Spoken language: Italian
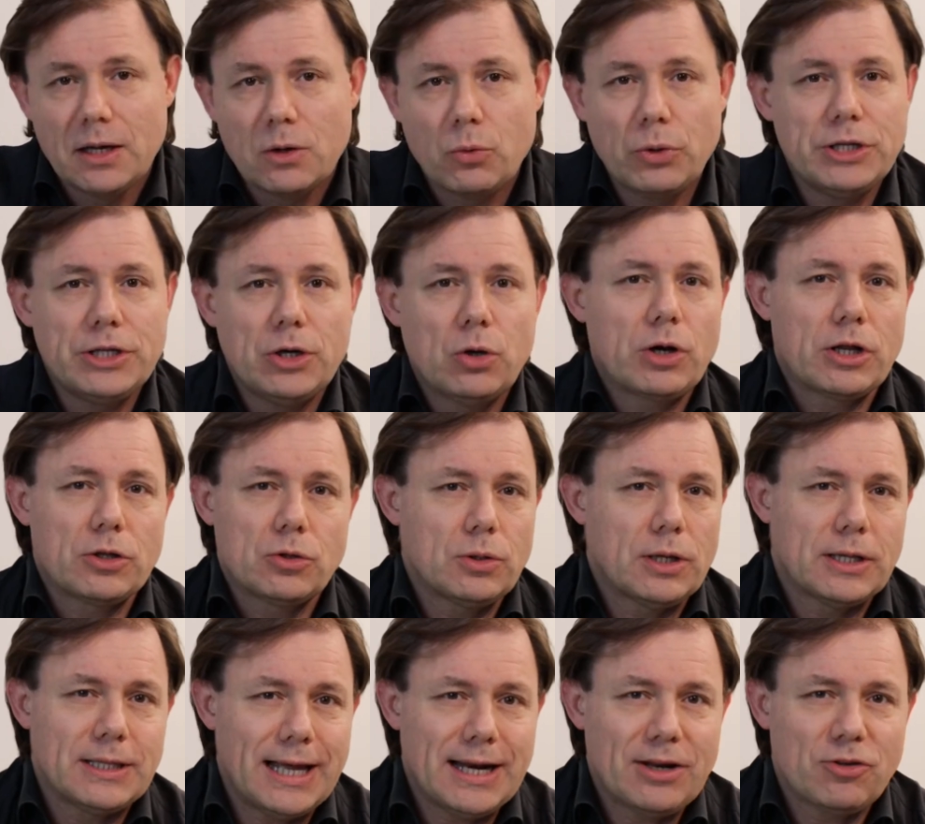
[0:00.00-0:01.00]
Quindi ora non
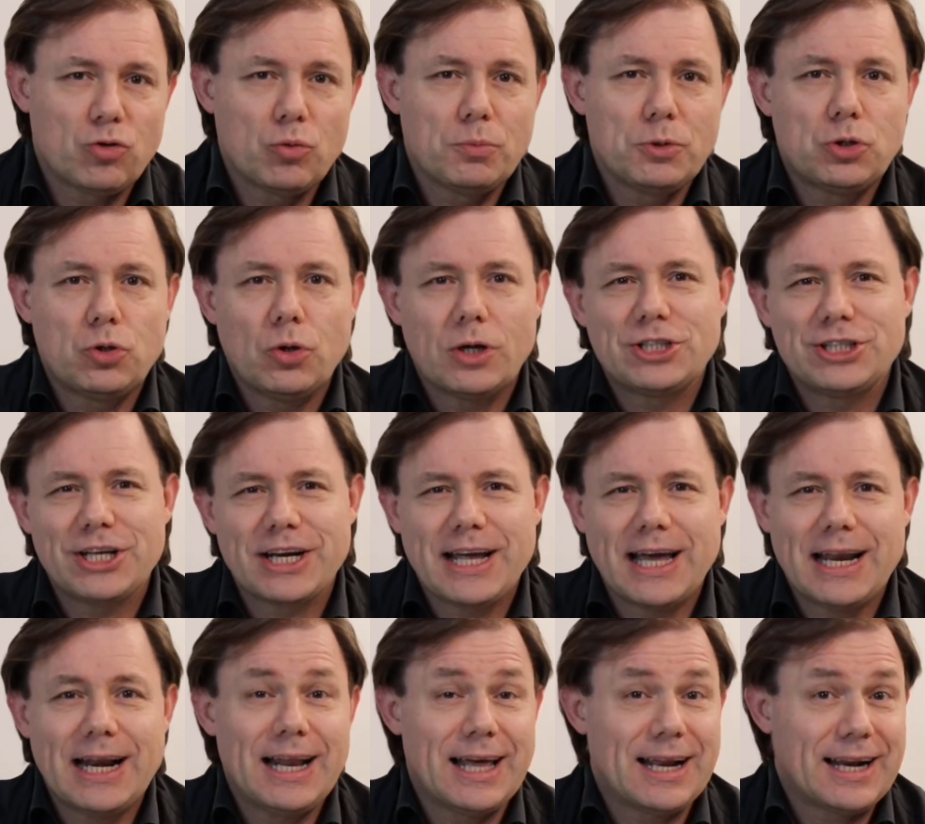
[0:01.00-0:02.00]
andare subito a
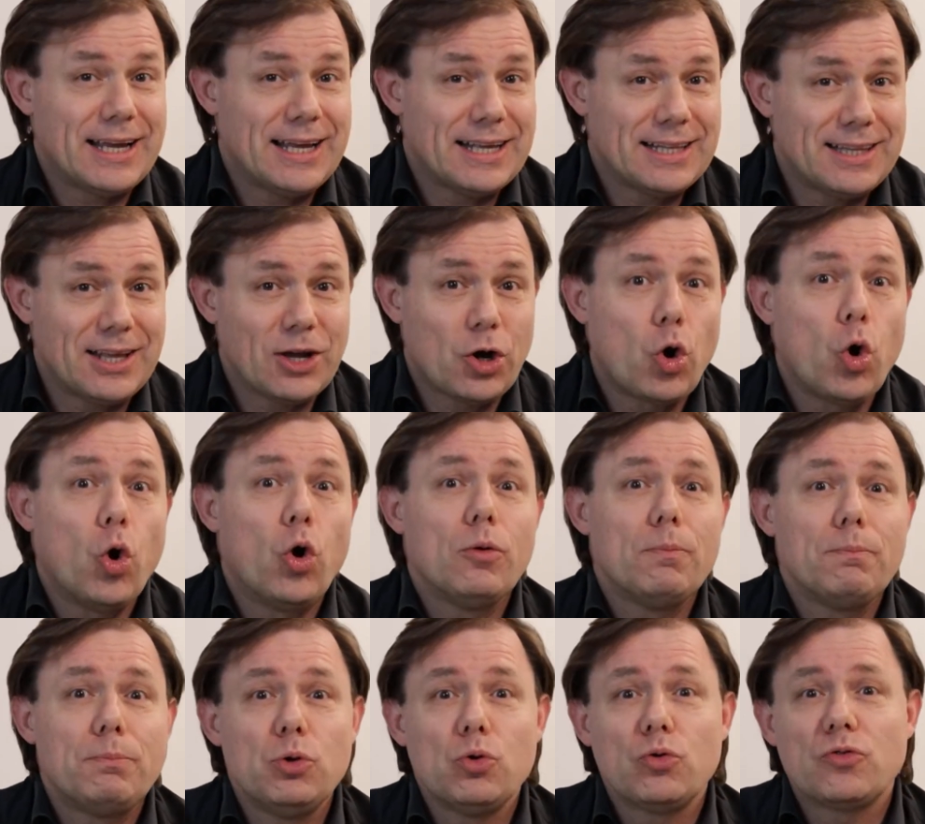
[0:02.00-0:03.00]
cercare la rete
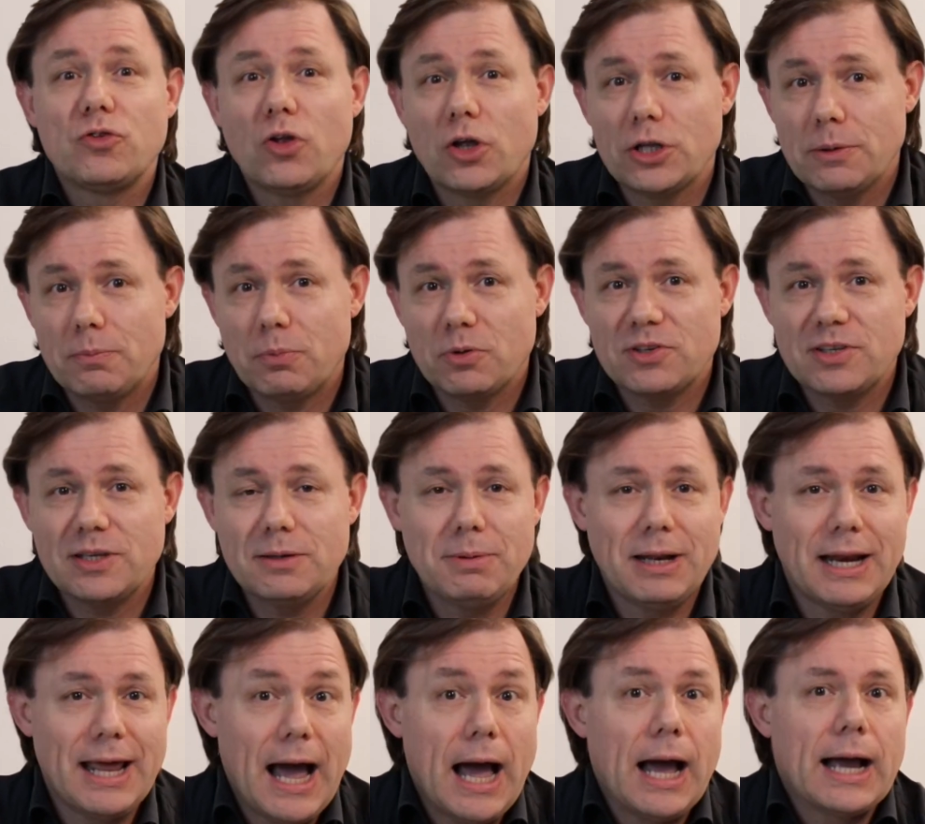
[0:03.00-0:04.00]
con più snodi possibile,